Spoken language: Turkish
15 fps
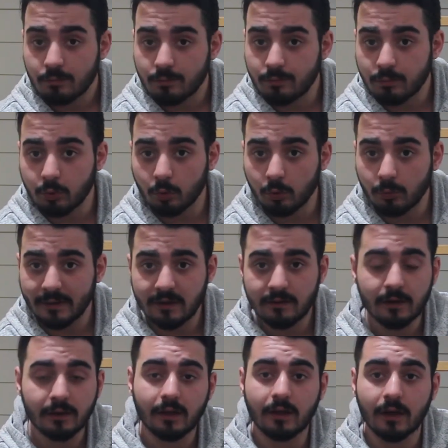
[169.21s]
Bunu beni
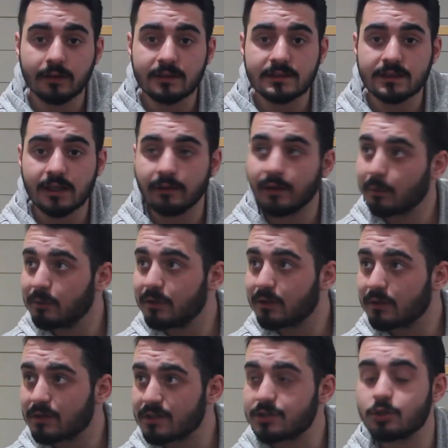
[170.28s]
tanıyan insanlar bilir.
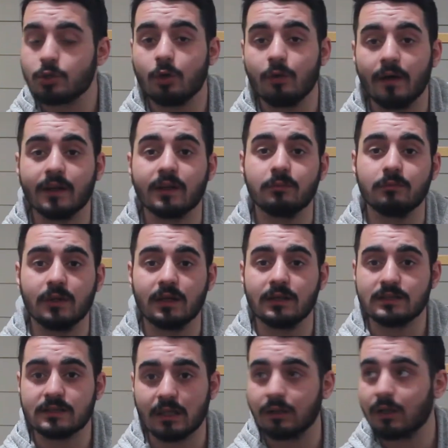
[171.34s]
Nasıl kilo verdiğimi bilen
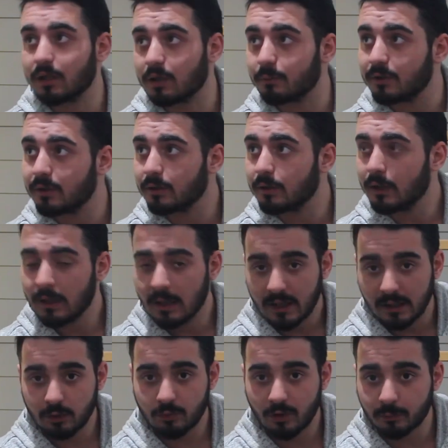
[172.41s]
insanlar da bilir.
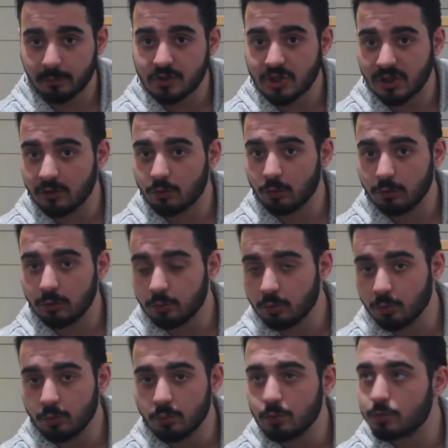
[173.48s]
En ufak bir şehit olayı
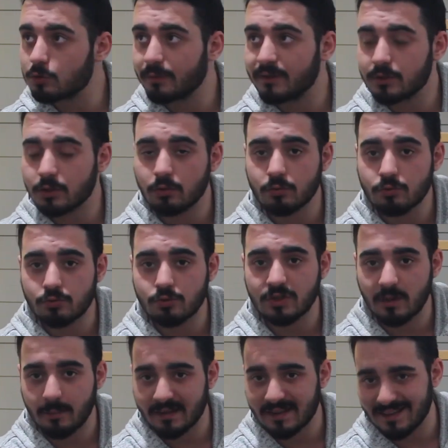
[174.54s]
duyduğu zaman iki gün üç gün
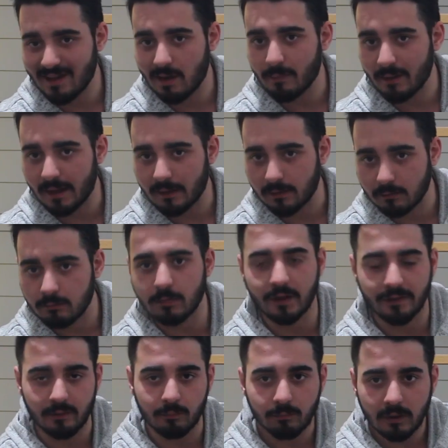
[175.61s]
yemek yemeyen bir
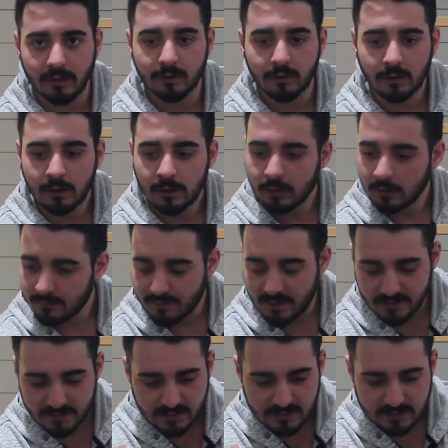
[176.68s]
adam ben.
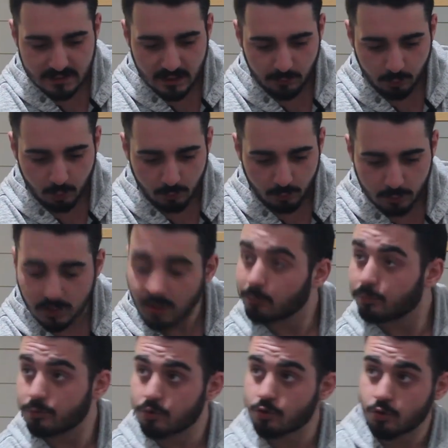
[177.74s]
Fazla izleyemiyorum o
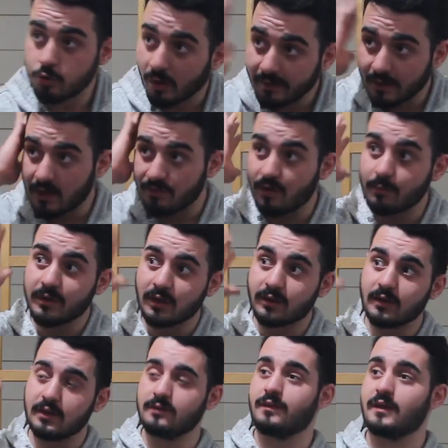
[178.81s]
yüzden. Şu anda kafam
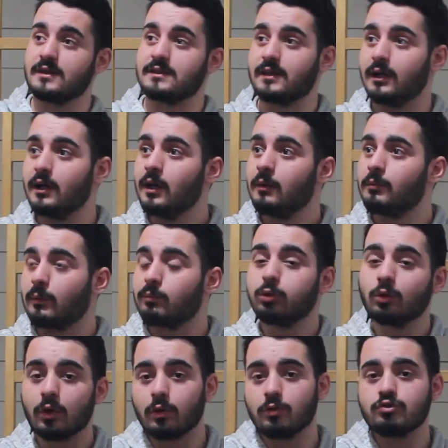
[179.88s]
yerinde değil fazla. Bak
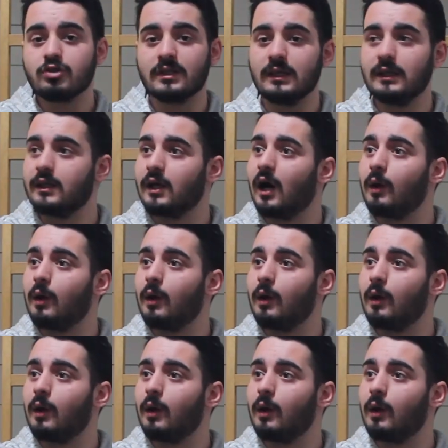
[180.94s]
bundan önce değildi.